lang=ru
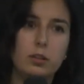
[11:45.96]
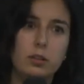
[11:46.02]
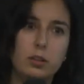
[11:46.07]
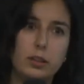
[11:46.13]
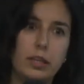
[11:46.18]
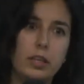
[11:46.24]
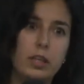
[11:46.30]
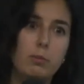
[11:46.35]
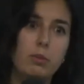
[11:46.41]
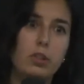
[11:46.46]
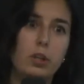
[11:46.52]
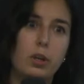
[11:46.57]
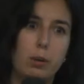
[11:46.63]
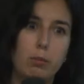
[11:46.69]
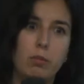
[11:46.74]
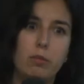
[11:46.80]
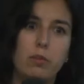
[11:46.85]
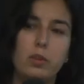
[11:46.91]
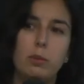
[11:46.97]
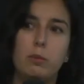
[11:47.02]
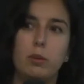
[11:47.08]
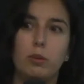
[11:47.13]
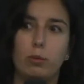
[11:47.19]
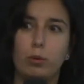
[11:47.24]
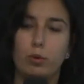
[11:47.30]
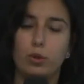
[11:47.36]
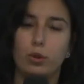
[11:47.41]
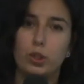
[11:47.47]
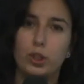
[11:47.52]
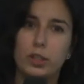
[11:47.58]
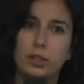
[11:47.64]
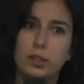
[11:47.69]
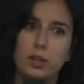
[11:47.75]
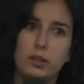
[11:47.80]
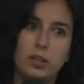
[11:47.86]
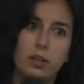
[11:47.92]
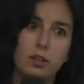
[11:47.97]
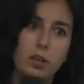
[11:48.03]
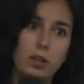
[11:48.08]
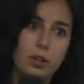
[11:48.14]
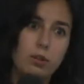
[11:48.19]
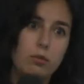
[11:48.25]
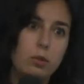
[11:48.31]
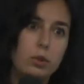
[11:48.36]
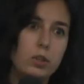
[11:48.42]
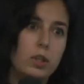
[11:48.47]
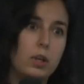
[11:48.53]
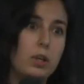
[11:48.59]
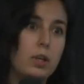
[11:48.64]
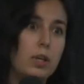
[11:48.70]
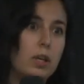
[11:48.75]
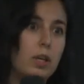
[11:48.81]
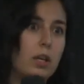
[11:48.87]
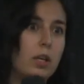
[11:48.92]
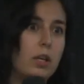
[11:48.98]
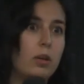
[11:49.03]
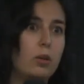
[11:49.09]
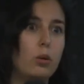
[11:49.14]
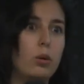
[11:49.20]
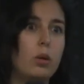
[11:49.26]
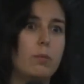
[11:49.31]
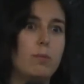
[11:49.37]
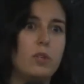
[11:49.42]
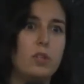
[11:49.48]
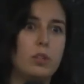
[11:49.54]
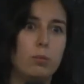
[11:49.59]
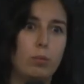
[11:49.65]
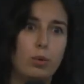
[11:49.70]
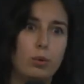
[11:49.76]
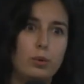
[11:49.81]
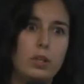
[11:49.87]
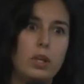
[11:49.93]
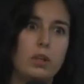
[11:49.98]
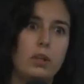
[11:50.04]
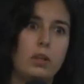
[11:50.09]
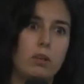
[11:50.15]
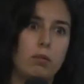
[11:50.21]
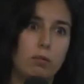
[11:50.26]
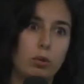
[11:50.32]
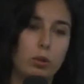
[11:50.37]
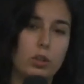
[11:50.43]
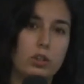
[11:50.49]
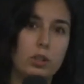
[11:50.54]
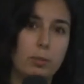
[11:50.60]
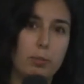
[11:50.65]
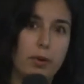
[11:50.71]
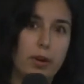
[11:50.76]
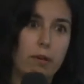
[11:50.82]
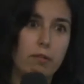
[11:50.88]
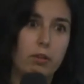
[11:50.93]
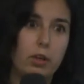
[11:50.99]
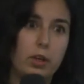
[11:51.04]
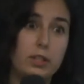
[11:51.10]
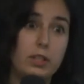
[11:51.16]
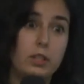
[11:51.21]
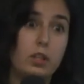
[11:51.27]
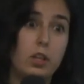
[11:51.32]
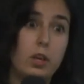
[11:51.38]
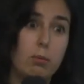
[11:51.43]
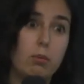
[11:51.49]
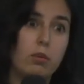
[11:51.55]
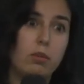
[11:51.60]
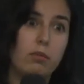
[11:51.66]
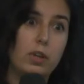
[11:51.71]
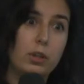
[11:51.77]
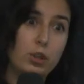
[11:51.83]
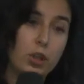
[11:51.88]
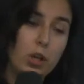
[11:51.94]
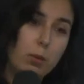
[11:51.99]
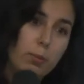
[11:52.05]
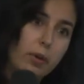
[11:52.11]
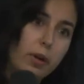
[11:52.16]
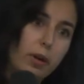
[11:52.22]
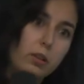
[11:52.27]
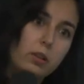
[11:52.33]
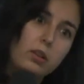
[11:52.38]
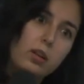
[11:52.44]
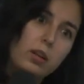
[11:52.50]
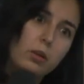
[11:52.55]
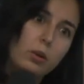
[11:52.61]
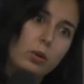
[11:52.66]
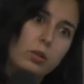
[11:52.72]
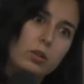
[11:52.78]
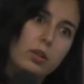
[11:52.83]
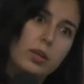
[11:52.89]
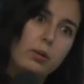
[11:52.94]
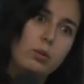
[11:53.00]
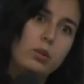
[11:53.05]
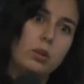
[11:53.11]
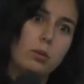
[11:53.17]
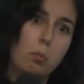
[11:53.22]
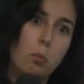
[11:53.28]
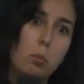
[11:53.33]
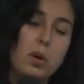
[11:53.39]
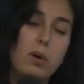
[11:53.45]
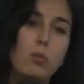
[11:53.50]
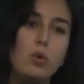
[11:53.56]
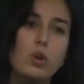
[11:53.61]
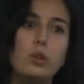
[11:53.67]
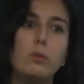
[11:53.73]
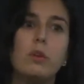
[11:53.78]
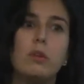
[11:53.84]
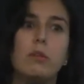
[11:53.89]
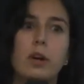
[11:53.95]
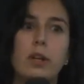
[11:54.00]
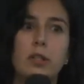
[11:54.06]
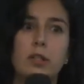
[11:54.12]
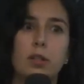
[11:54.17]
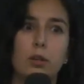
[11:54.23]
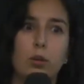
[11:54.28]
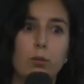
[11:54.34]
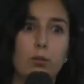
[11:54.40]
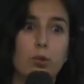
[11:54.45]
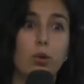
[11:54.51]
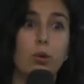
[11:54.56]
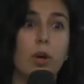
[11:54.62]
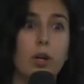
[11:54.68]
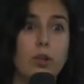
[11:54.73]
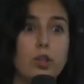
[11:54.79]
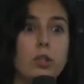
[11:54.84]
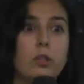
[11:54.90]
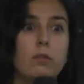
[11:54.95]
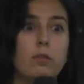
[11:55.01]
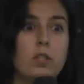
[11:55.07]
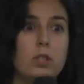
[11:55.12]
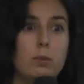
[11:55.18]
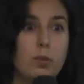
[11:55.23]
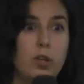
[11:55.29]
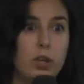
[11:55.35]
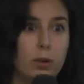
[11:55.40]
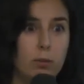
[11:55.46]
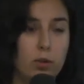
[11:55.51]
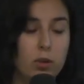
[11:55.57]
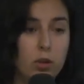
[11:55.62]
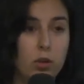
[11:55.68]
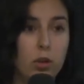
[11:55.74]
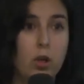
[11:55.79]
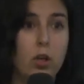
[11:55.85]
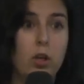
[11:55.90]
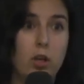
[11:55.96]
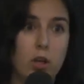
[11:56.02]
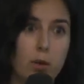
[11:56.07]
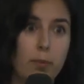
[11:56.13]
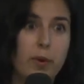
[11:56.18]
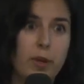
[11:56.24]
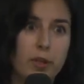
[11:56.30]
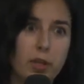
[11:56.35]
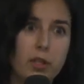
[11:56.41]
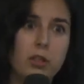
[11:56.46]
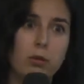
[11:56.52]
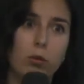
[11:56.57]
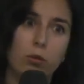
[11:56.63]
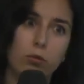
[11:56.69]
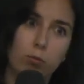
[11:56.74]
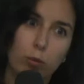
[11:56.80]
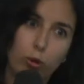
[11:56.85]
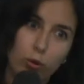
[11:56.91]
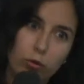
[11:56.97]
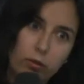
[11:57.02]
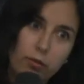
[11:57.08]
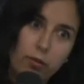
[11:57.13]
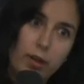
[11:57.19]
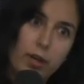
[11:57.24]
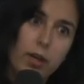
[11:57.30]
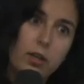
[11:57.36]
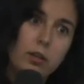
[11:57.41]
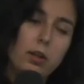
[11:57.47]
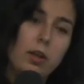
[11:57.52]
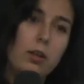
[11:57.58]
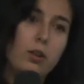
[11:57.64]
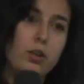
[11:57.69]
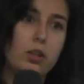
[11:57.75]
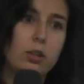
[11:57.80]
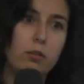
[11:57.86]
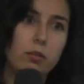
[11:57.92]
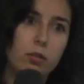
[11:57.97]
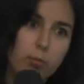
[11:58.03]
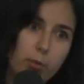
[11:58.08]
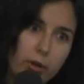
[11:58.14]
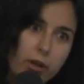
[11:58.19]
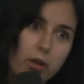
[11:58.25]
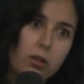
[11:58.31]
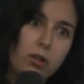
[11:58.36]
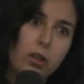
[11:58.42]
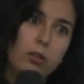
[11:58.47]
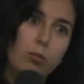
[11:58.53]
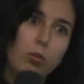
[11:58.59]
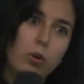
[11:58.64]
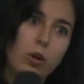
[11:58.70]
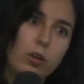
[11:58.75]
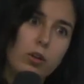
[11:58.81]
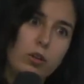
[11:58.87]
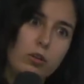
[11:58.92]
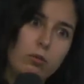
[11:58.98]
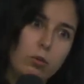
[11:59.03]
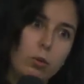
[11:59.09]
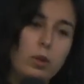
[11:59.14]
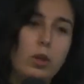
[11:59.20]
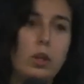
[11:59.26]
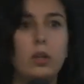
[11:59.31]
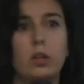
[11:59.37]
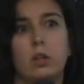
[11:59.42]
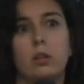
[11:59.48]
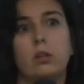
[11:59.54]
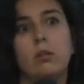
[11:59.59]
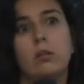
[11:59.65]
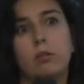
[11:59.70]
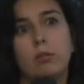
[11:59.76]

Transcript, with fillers: такими требованиями очень часто озадачиваются, и только при соблюдении вот этих правил, этих требований в начале проекта, которые задаются, мы можем говорить о том, что качество измеримо, и понять, удовлетворяет качество, проект этому качеству или нет.